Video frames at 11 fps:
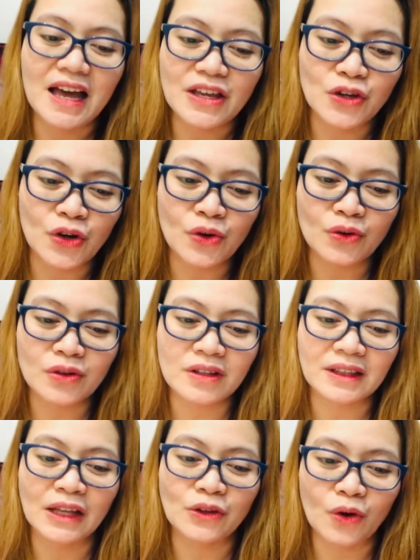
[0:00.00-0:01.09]
Yung
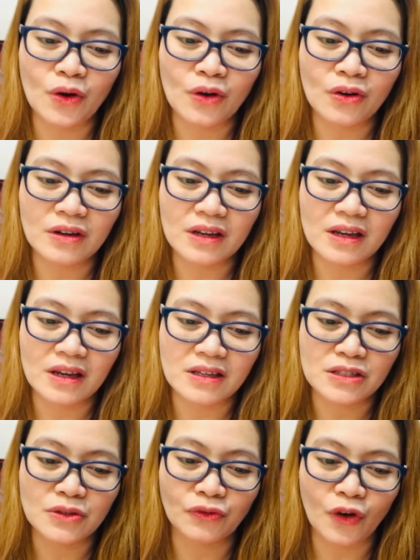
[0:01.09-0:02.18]
tanong
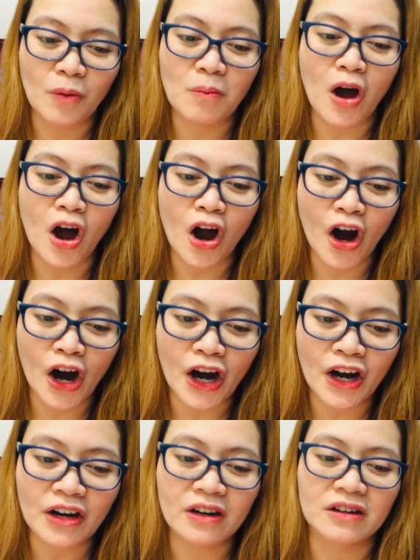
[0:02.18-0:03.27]
is from
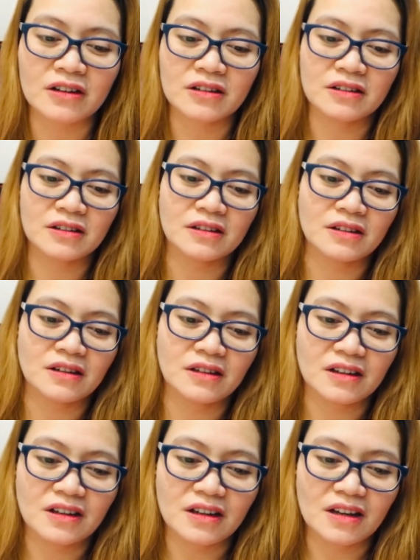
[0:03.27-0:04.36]
ARC
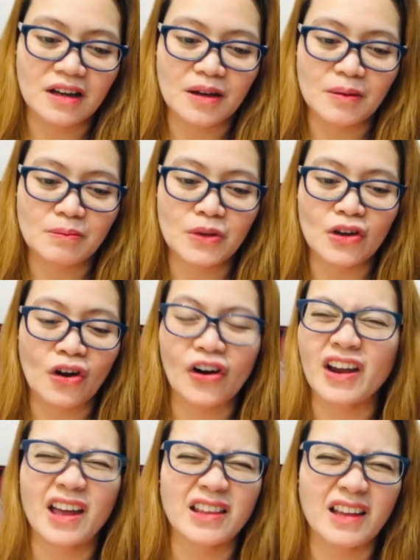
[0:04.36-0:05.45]
B R
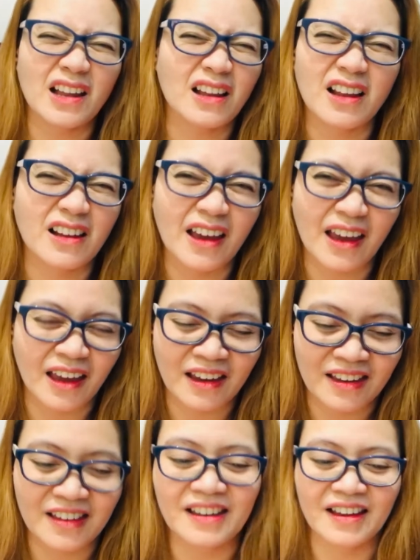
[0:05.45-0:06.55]
N L L A.
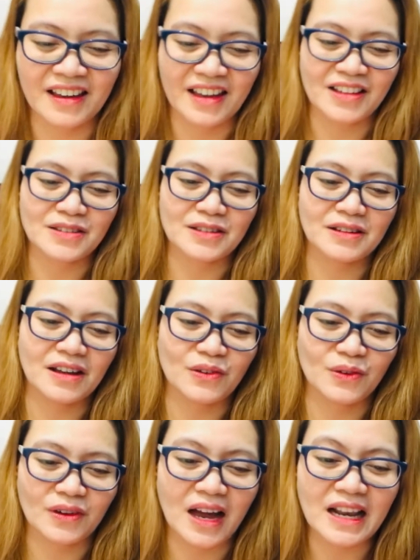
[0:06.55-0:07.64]
Ayan,
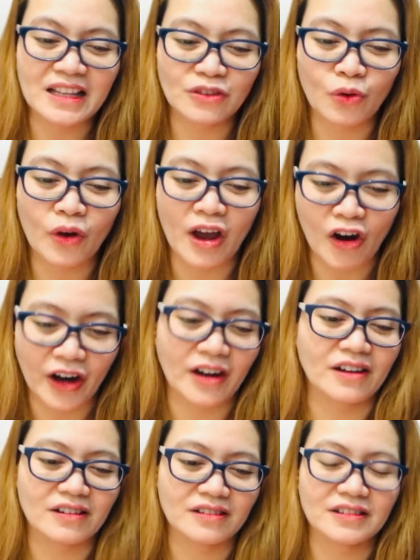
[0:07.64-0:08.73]
ano, galing to kay
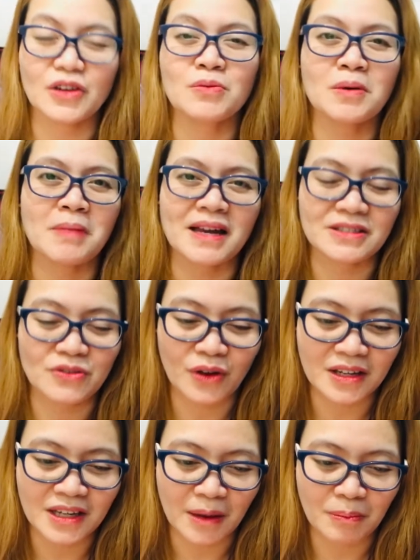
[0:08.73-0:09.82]
ARC. Hindi ko mabasa yung
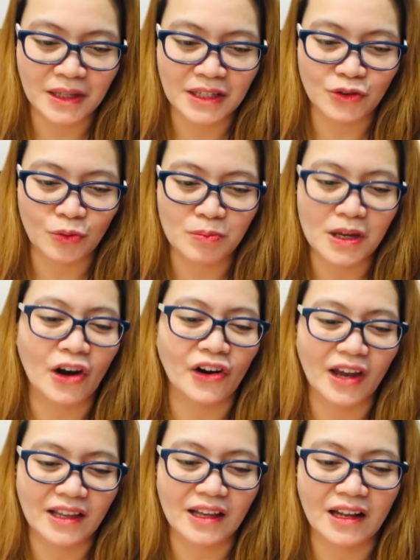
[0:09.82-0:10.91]
kanya apelyido. B R
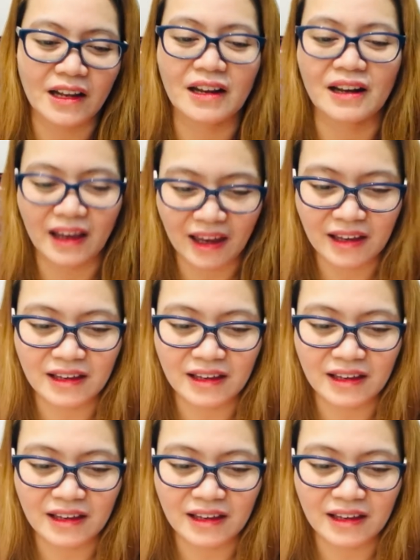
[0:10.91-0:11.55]
N L L A.